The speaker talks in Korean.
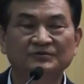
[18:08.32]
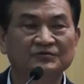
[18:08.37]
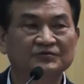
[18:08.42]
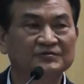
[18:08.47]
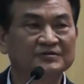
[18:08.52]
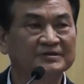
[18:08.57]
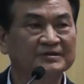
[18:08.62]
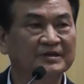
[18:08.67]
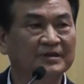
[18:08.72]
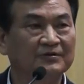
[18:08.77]

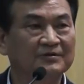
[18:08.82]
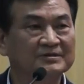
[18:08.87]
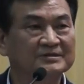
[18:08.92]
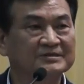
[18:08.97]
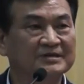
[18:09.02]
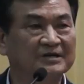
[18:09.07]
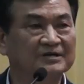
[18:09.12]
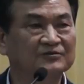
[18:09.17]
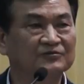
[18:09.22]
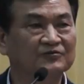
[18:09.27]

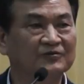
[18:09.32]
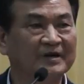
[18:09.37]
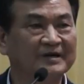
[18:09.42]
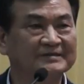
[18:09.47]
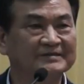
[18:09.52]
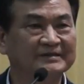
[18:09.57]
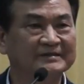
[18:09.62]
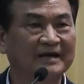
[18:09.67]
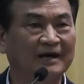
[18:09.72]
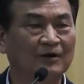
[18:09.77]
추진위원은
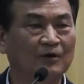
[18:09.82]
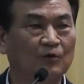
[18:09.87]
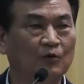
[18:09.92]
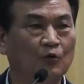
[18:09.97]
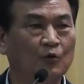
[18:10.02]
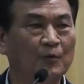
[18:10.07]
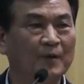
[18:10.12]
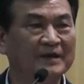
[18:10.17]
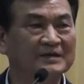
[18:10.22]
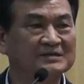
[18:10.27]
전국에서
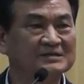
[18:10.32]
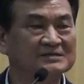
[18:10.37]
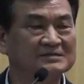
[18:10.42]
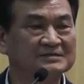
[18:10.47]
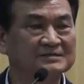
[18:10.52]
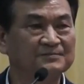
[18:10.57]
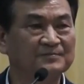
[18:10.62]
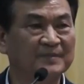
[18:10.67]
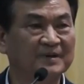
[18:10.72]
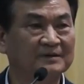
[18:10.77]
약
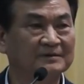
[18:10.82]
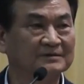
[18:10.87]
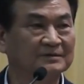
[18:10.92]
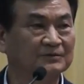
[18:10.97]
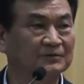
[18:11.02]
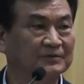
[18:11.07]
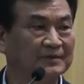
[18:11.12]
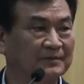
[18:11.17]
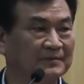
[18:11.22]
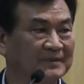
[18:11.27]
570명
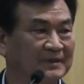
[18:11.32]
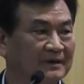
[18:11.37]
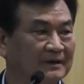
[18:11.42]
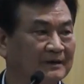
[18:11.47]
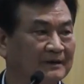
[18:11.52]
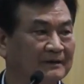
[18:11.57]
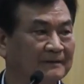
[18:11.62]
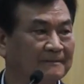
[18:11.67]
정도 됩니다.